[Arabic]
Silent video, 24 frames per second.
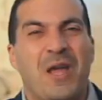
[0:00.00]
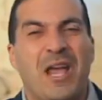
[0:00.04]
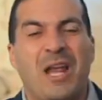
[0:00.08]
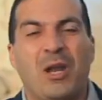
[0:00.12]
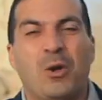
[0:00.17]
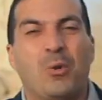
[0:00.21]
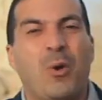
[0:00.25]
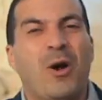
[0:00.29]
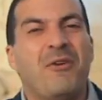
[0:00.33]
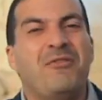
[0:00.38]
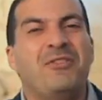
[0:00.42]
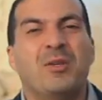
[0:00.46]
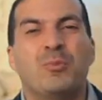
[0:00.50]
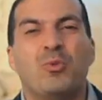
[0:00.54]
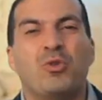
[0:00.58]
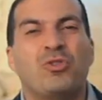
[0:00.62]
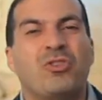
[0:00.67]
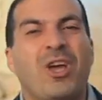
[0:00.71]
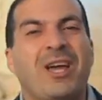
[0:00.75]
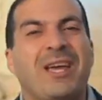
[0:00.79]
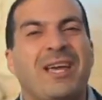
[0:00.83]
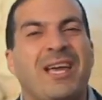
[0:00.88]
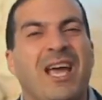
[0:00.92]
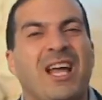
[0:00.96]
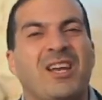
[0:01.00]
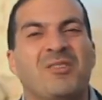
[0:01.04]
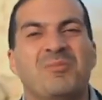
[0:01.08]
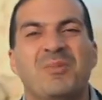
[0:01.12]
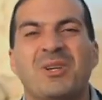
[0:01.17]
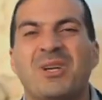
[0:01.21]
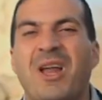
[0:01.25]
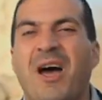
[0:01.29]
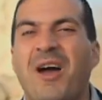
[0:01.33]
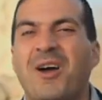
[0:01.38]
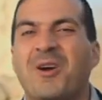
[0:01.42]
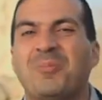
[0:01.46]
الوفد مشكل
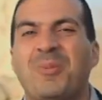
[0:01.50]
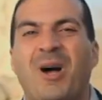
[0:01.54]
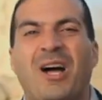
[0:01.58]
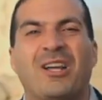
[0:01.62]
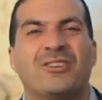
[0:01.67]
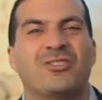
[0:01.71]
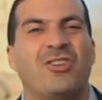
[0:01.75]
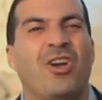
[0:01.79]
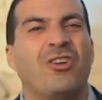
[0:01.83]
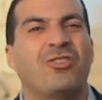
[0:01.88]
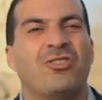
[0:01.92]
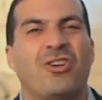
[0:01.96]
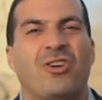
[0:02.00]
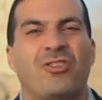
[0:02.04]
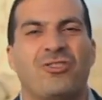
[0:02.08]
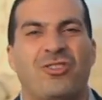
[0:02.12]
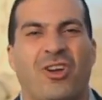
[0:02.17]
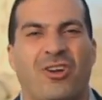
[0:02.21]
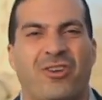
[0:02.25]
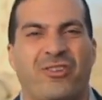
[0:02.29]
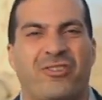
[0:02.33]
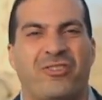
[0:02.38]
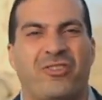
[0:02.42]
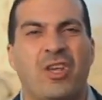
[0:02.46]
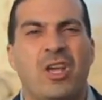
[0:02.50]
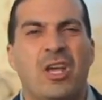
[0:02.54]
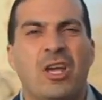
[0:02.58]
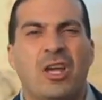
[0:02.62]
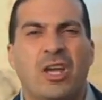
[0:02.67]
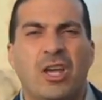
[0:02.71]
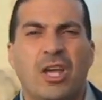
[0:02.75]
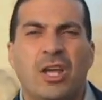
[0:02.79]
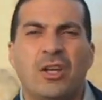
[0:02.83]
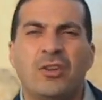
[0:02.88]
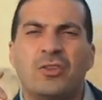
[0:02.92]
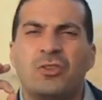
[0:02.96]
من 14 شخص
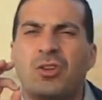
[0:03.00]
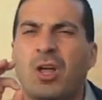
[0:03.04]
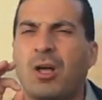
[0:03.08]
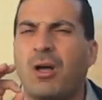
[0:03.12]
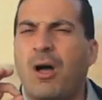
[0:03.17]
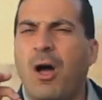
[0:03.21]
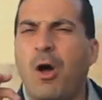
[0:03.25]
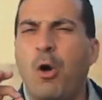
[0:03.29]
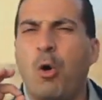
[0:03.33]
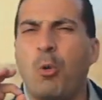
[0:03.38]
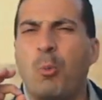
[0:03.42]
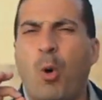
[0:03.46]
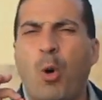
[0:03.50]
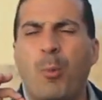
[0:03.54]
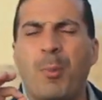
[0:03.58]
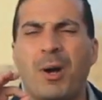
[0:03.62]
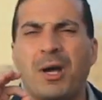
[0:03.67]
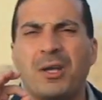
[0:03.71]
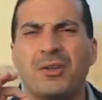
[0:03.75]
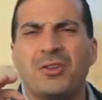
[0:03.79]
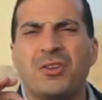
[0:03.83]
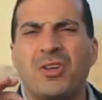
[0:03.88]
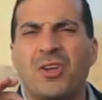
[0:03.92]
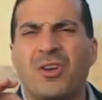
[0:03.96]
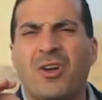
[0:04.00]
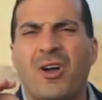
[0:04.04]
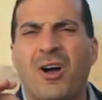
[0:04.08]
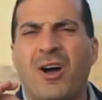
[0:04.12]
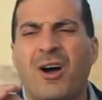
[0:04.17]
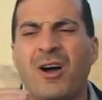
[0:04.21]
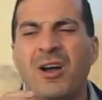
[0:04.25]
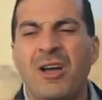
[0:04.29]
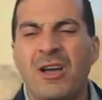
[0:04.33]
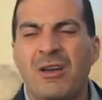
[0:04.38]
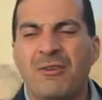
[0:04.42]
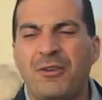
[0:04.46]
انتقاهم عمر
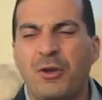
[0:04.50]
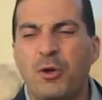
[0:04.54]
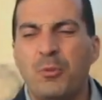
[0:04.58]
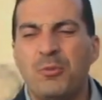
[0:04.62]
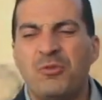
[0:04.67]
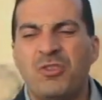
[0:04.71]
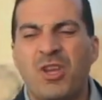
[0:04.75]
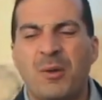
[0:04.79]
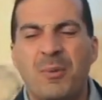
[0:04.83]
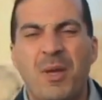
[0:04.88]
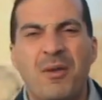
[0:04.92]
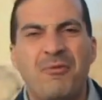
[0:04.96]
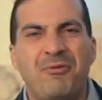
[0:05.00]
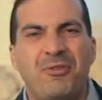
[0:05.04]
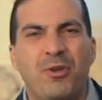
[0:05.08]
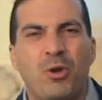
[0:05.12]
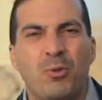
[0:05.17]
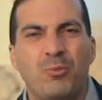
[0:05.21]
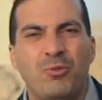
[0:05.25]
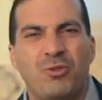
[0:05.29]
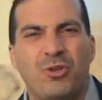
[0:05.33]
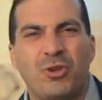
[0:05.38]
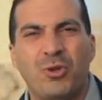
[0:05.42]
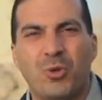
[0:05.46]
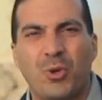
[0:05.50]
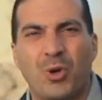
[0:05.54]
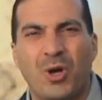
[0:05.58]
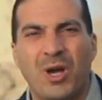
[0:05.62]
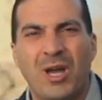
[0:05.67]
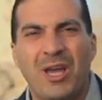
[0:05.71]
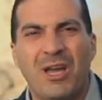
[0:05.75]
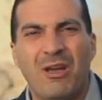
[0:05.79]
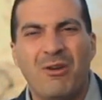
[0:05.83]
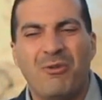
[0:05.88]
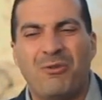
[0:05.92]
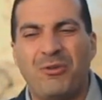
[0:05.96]
انتقاء فيهم شباب فيهم شيوخ
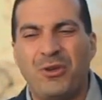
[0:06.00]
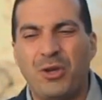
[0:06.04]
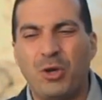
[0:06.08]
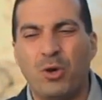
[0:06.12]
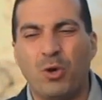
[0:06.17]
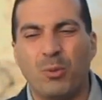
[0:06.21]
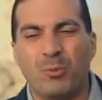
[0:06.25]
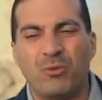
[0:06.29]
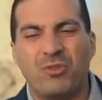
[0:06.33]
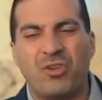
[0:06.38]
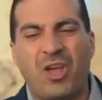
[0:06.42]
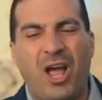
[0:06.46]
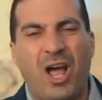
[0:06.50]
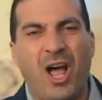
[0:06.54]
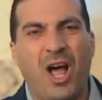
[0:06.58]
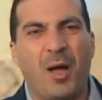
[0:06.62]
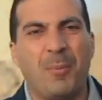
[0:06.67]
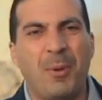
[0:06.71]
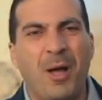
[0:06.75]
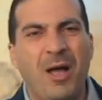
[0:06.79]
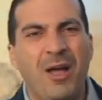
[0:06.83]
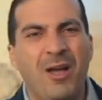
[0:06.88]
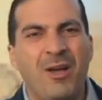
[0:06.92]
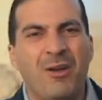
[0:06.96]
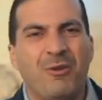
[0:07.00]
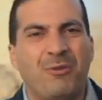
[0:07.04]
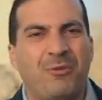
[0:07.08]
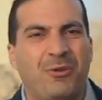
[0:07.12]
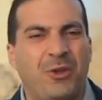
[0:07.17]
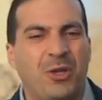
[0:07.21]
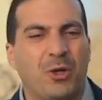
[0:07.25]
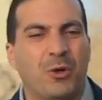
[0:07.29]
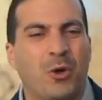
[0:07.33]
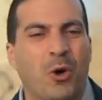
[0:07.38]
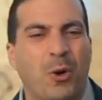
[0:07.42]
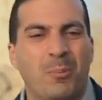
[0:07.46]
فيهم صحابة
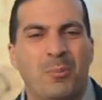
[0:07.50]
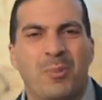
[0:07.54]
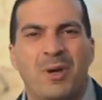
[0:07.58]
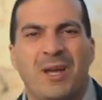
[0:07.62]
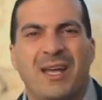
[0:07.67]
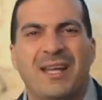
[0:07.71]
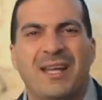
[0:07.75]
فيهم